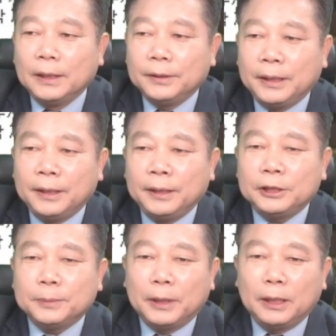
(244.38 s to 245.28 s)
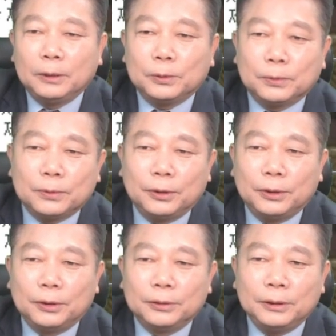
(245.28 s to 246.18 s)
네, 특별
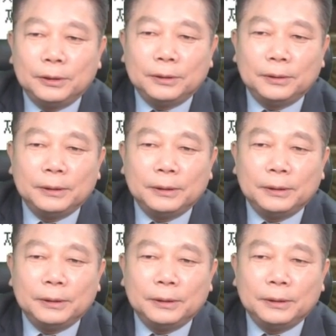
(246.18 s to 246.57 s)
조건을